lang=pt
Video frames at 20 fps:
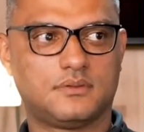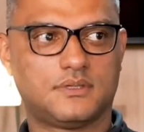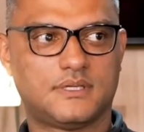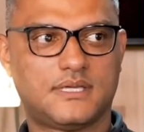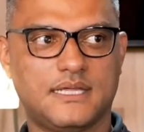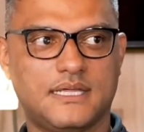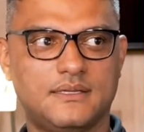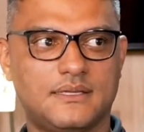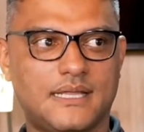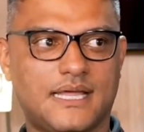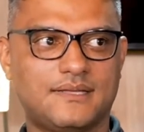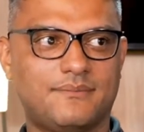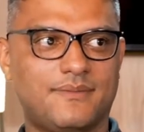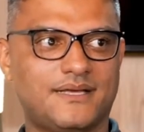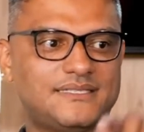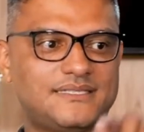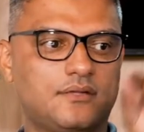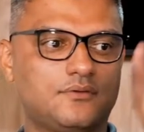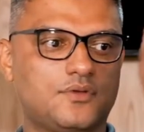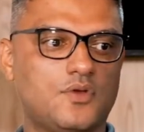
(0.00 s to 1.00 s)
que nada
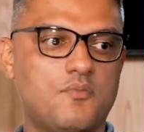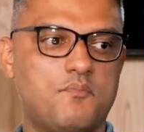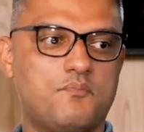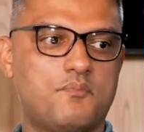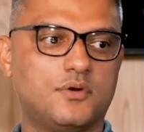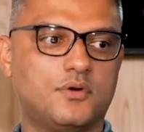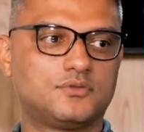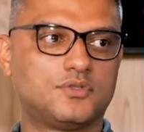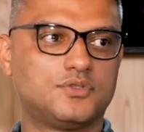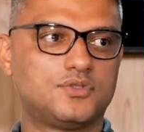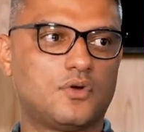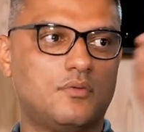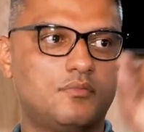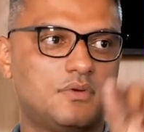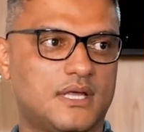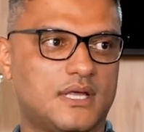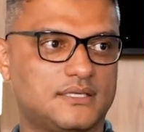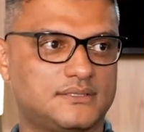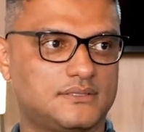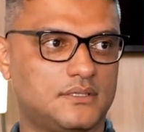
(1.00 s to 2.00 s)
mais é do que o ponto de
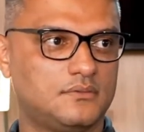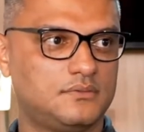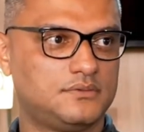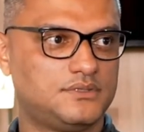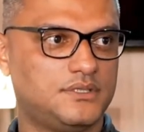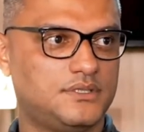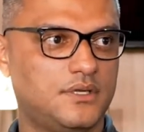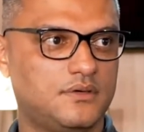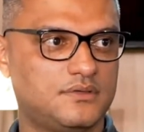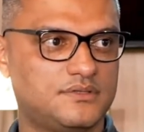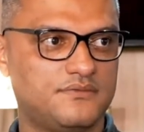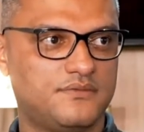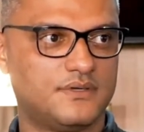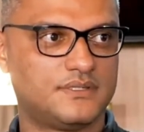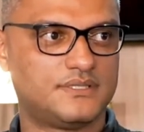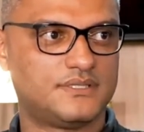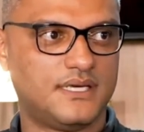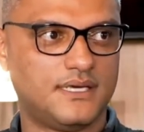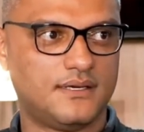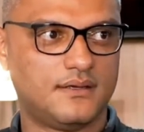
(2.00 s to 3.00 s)
comunicação de Deus em
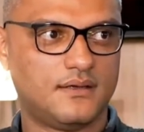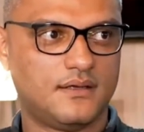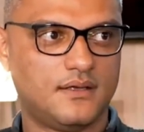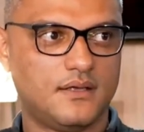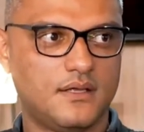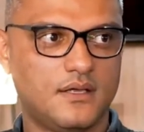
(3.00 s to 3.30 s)
você,